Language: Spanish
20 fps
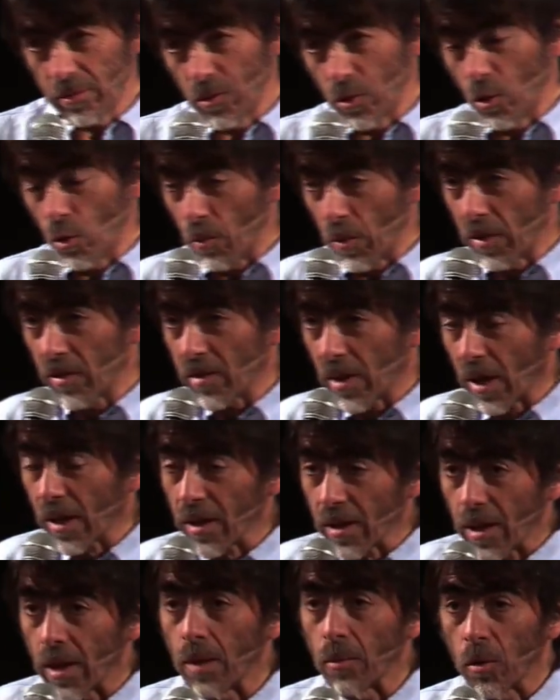un
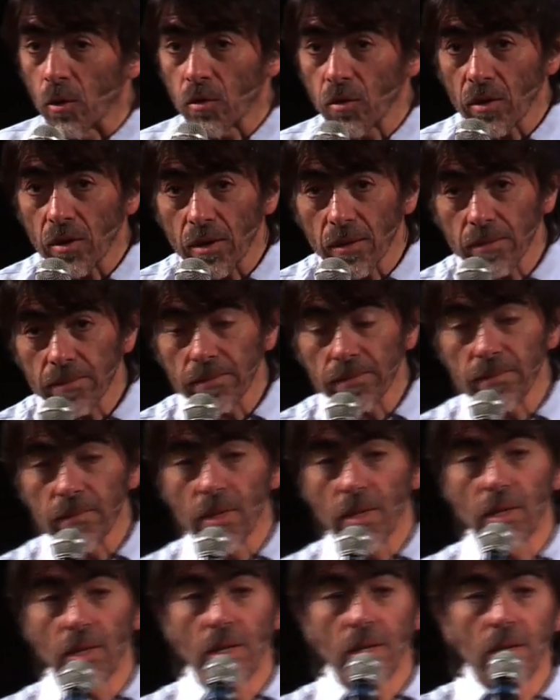mensaje del bosque
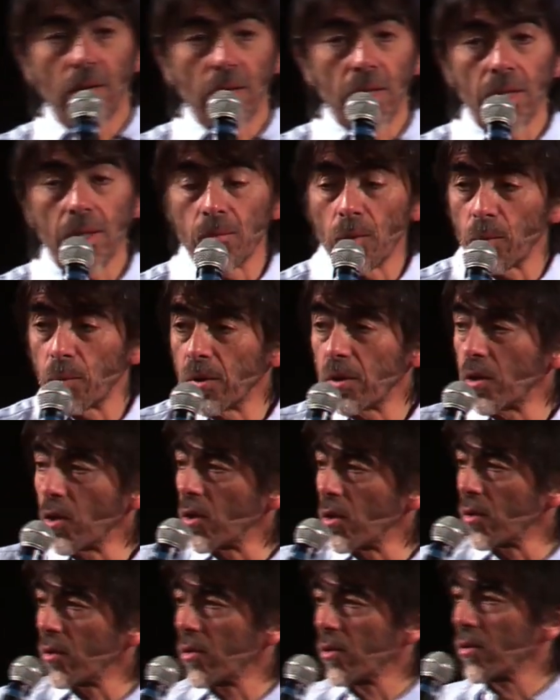y me
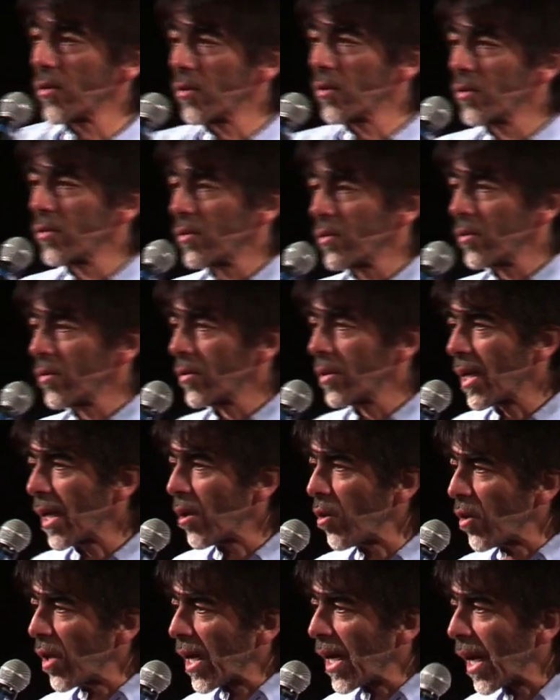pidió que
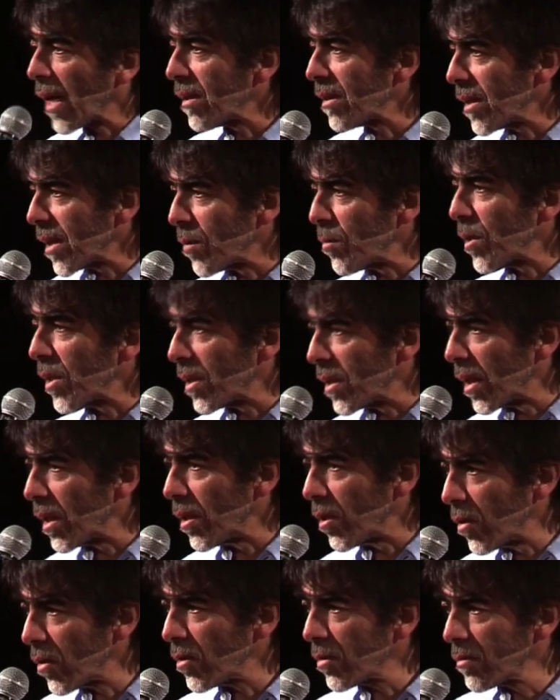lo decante en mi
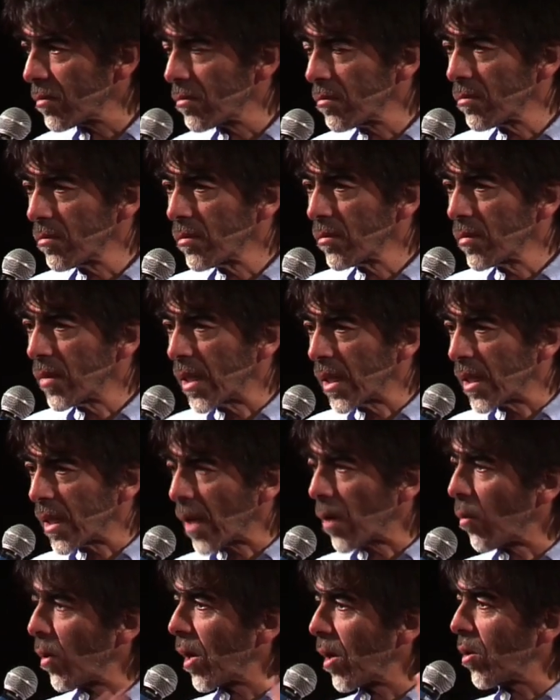interior y
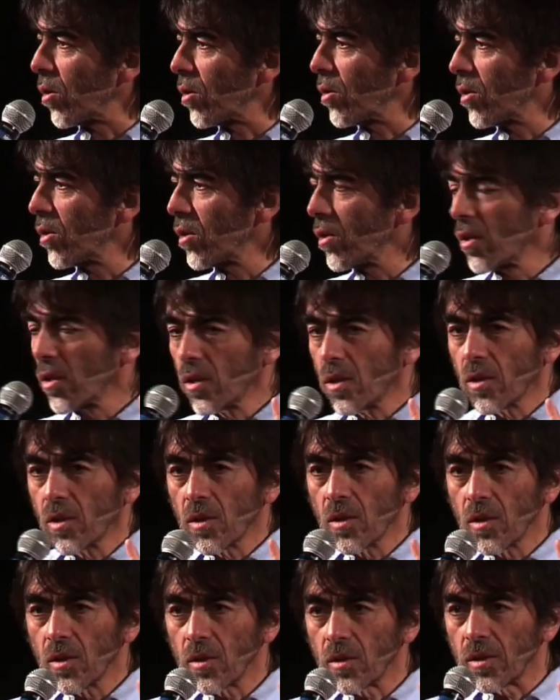que luego
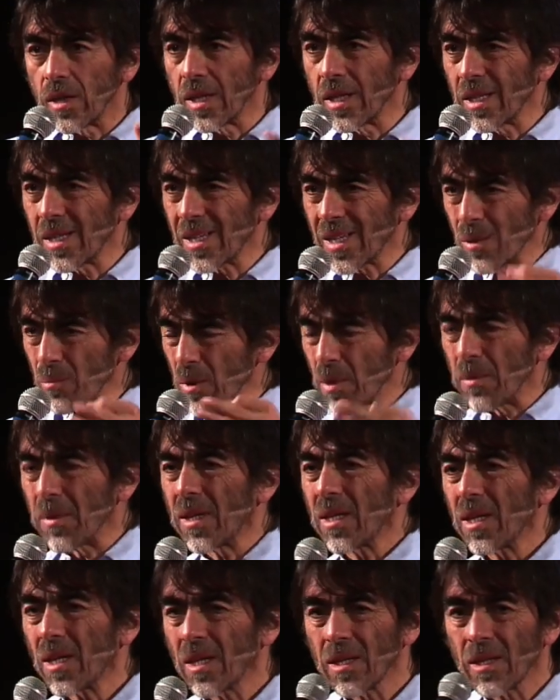dedique mi
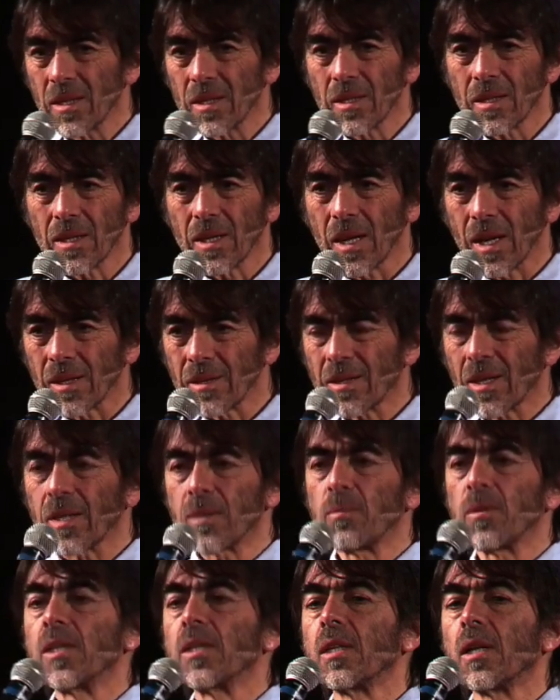vida a
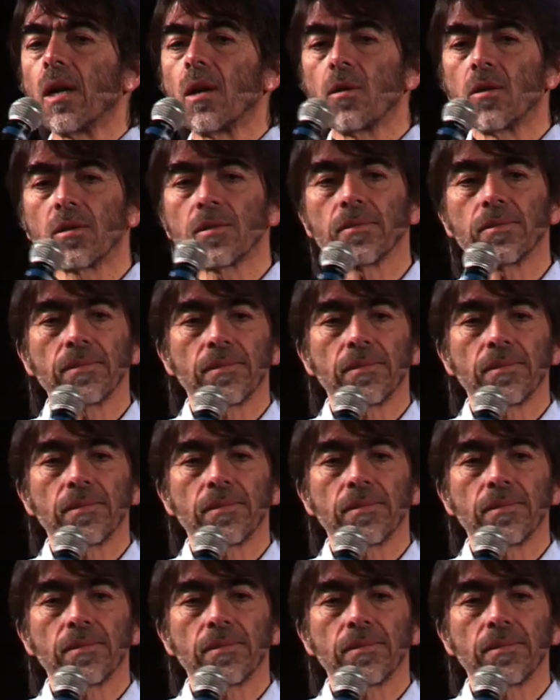transmitirlo.